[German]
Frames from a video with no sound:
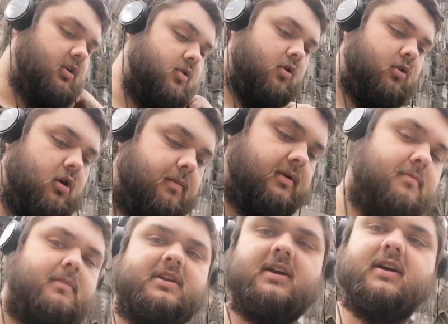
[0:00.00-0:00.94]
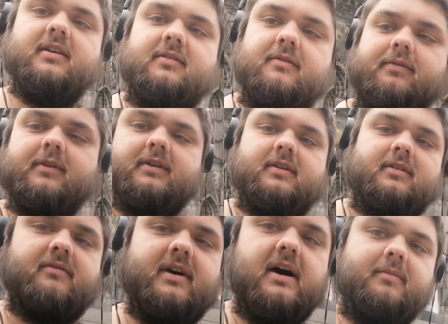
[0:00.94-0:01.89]
gucken, ob ich ein Mittagessen finde,
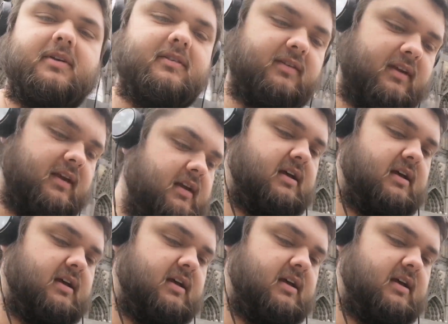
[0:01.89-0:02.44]
ein warmes.